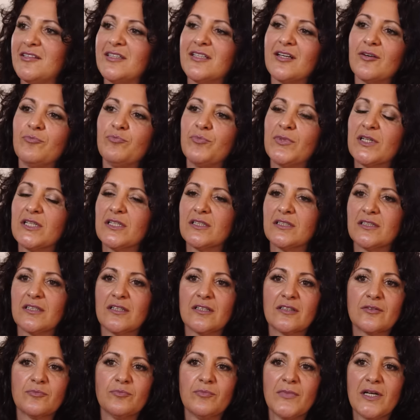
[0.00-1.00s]
Ich habe mir
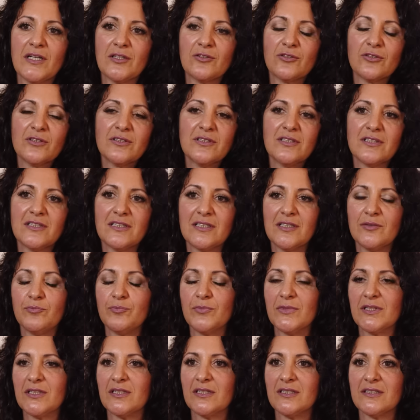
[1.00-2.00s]
gedacht, mein Gott, dann geht
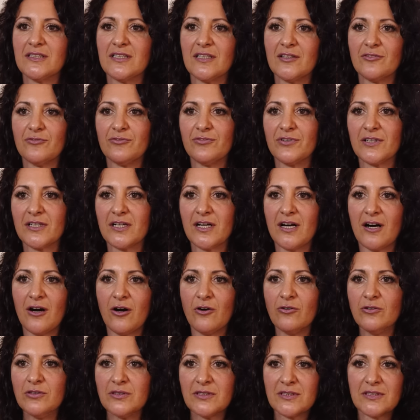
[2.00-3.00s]
man halt einfach
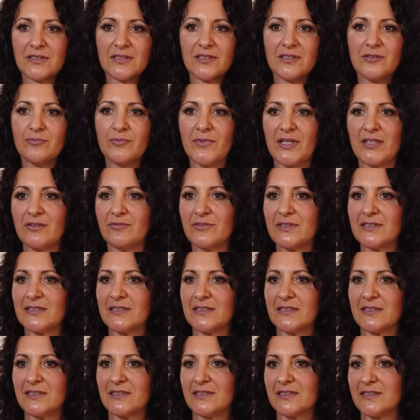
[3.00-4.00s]
raus. Ich meine,
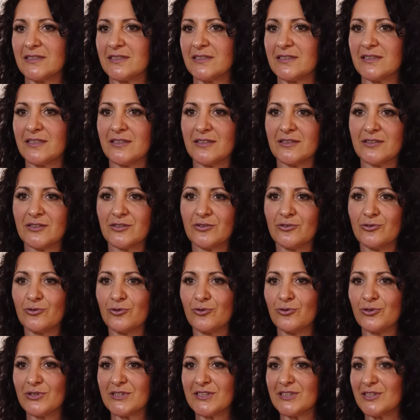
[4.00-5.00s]
was ist jetzt da so ein
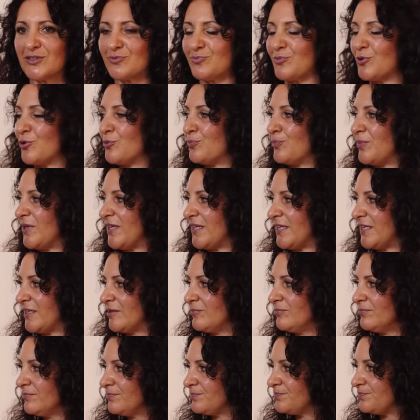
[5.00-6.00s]
großes
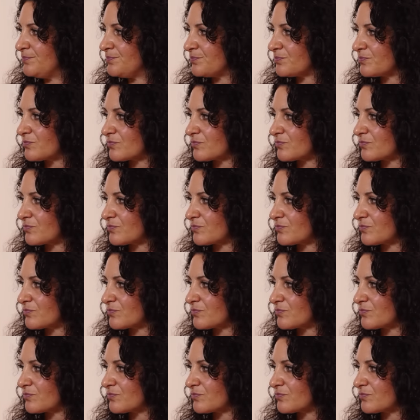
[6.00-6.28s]
Problem?